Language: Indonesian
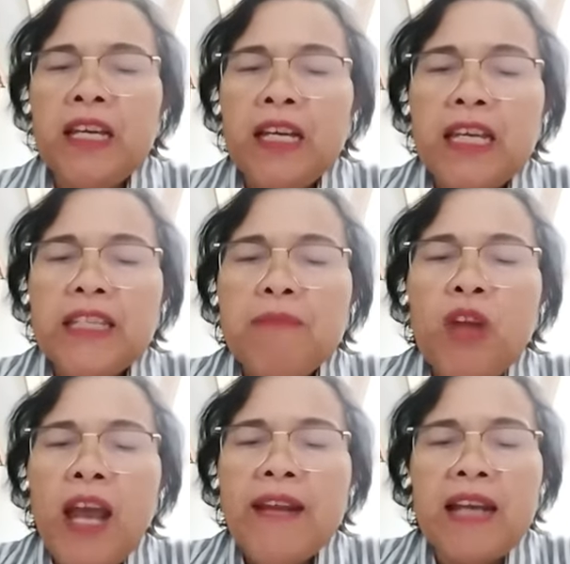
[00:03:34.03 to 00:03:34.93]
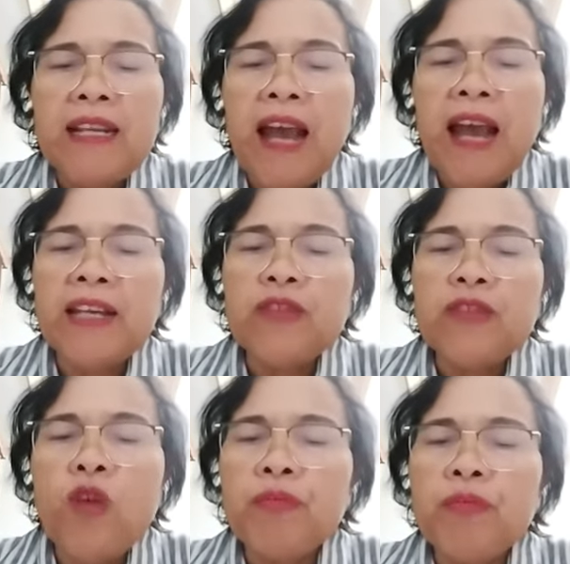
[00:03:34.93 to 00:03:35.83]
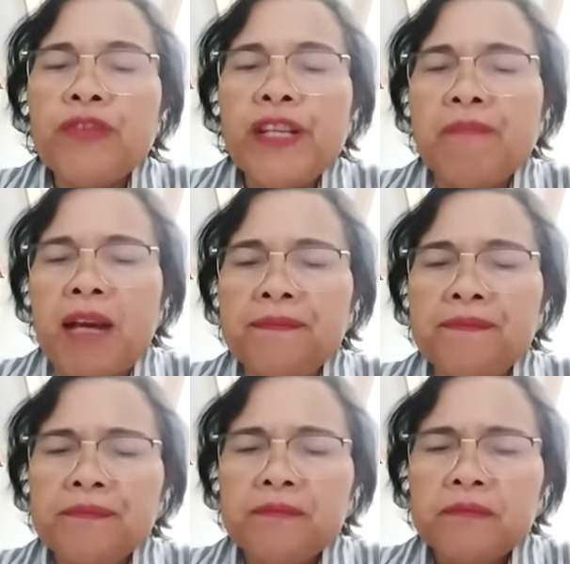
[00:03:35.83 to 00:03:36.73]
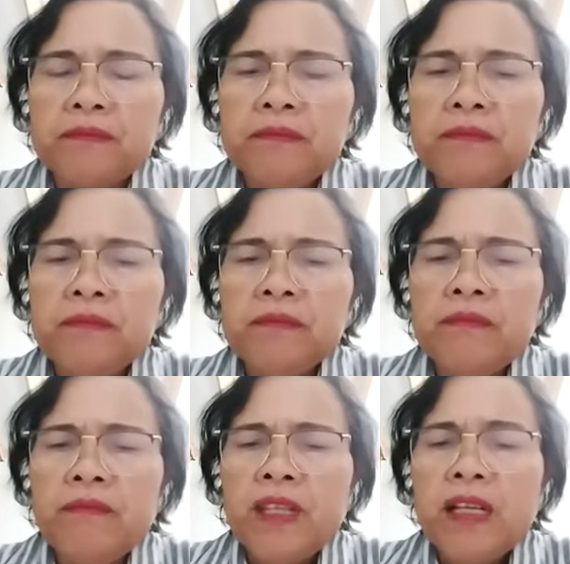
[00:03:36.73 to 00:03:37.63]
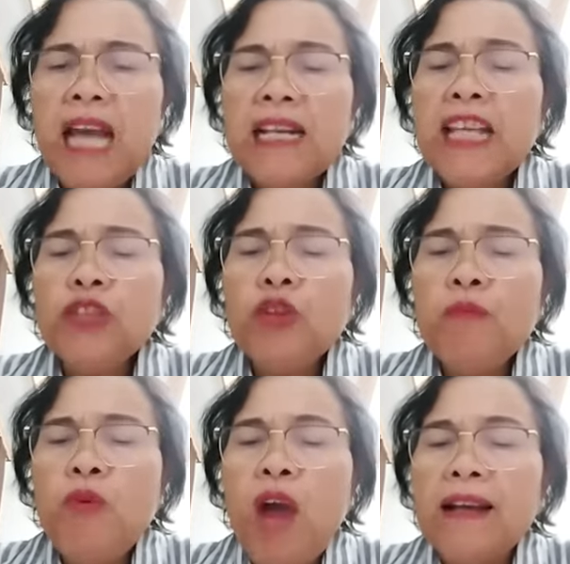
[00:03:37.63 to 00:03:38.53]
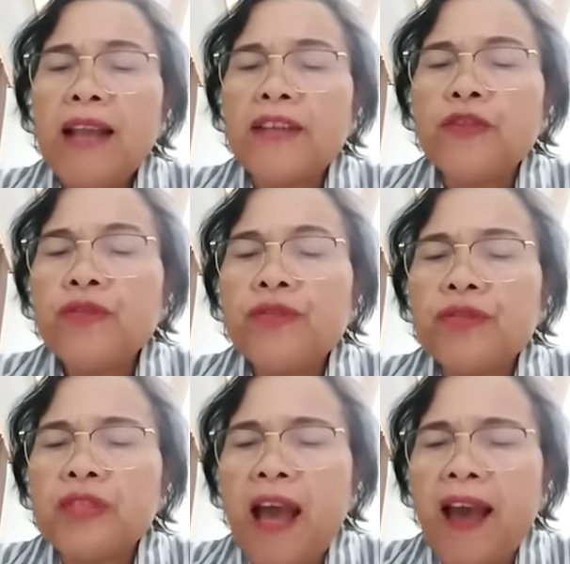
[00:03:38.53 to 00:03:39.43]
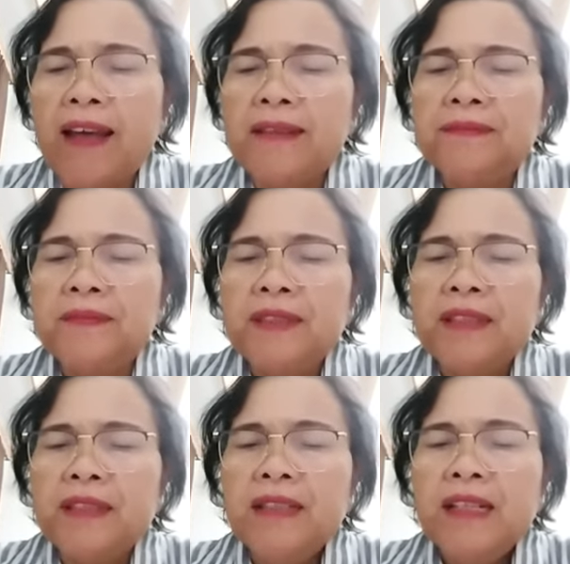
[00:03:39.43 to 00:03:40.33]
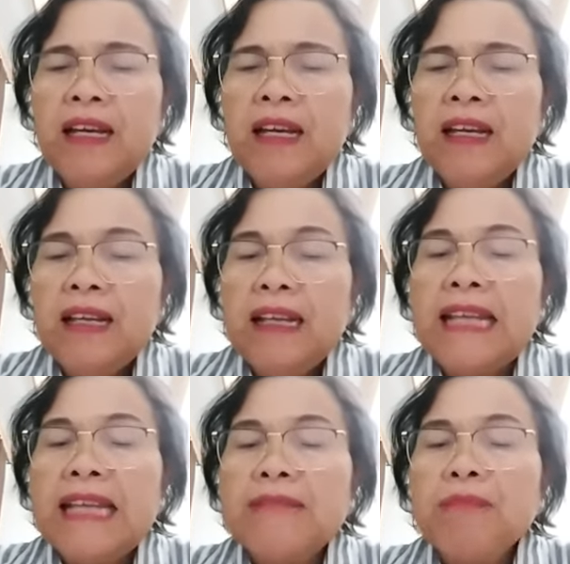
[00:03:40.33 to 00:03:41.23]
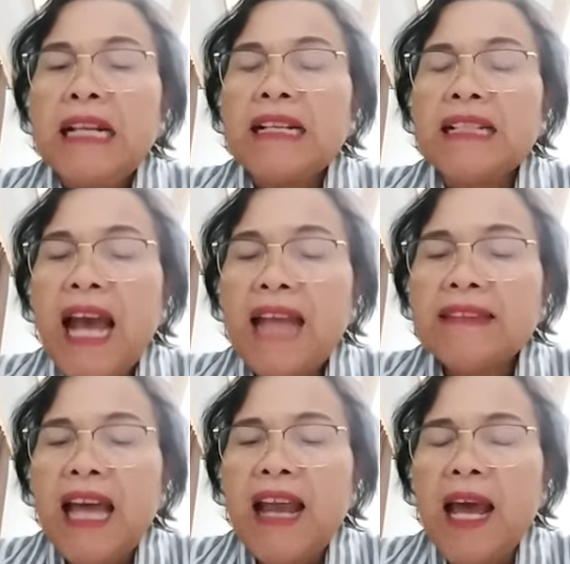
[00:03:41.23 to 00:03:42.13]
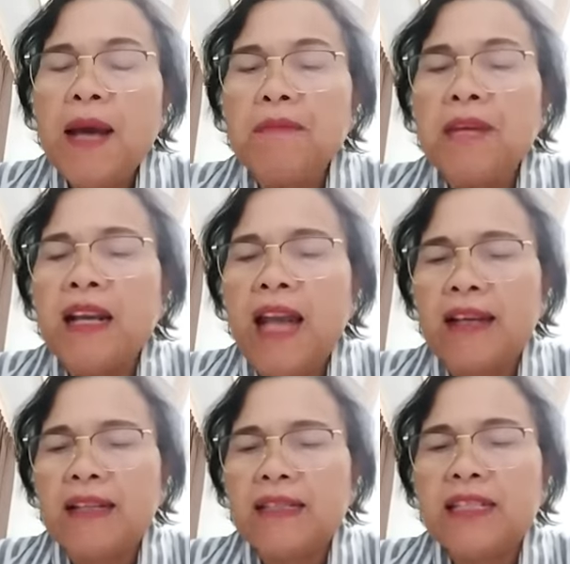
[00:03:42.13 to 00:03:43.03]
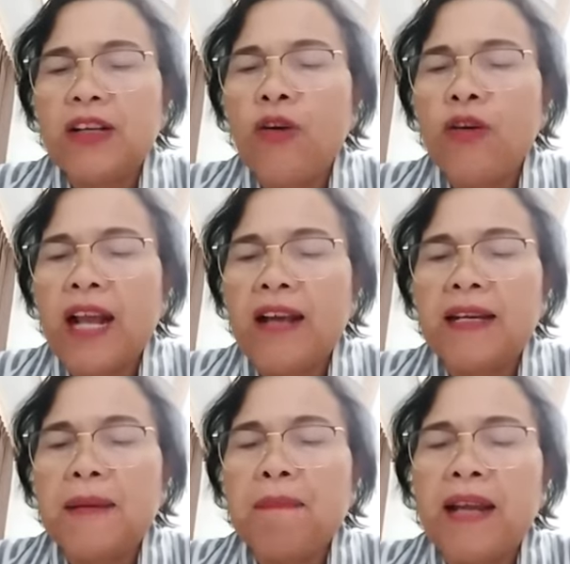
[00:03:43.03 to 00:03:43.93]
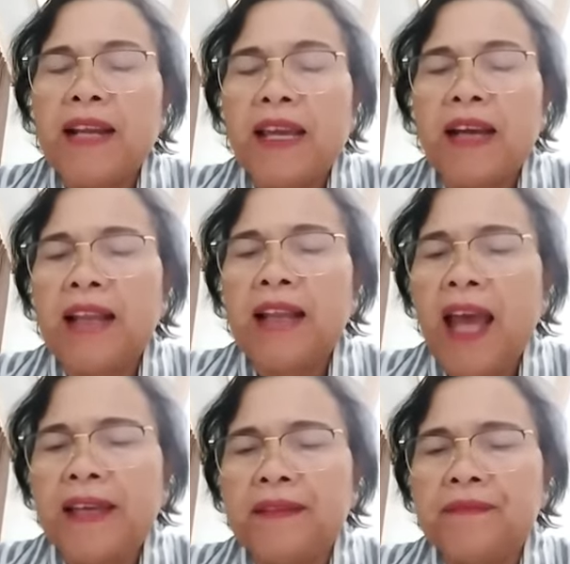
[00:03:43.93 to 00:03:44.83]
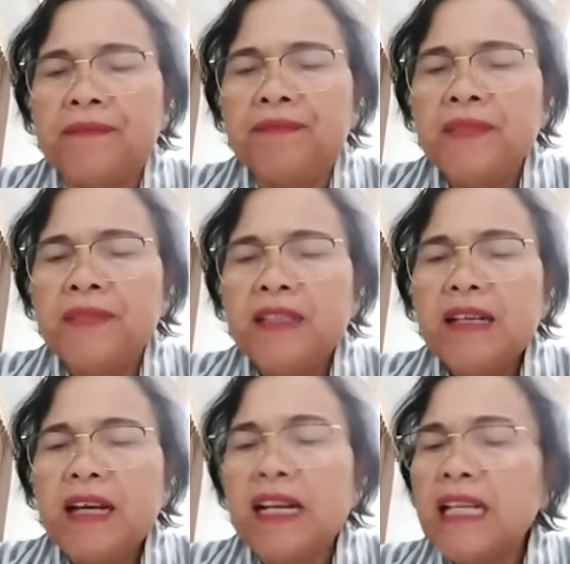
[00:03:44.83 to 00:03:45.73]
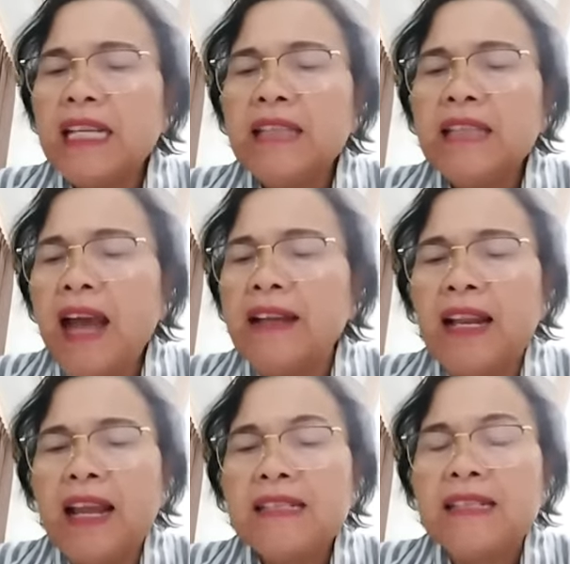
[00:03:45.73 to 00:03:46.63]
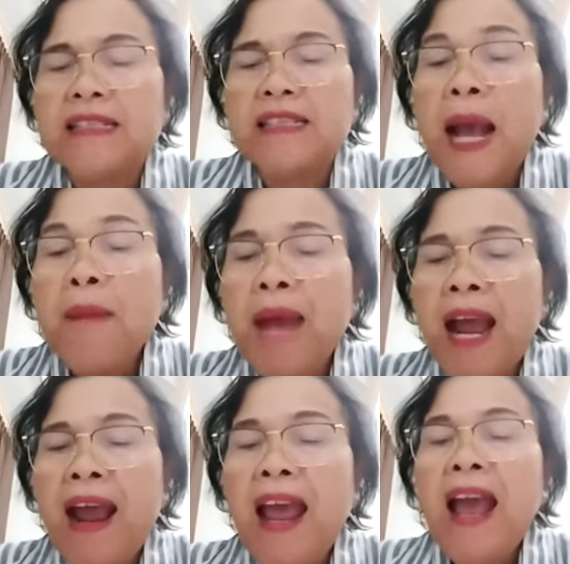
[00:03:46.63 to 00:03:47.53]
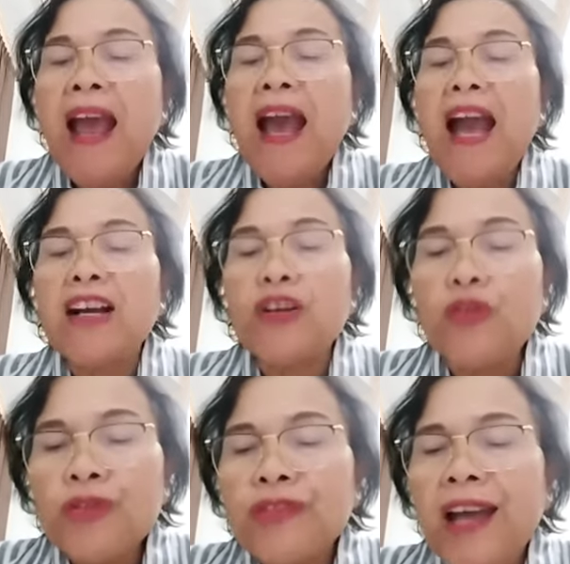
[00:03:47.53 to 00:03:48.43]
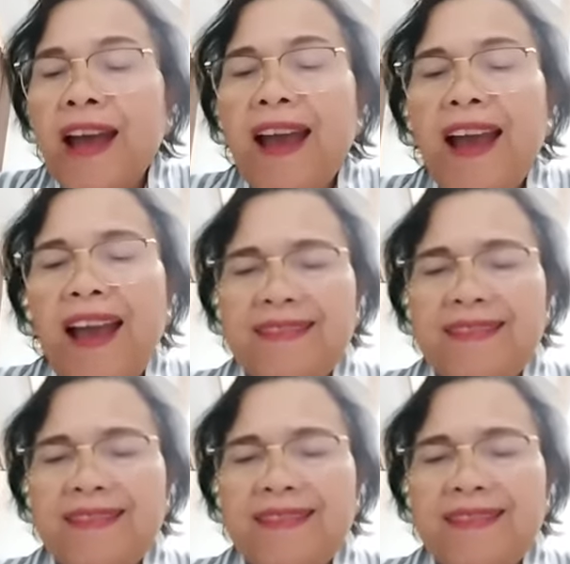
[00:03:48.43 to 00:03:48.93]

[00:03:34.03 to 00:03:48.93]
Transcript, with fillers: Kita mulai dari ayat 25. Karena itu buanglah dusta dan berkatalah benar seorang kepada yang lain. Karena kita adalah sesama anggota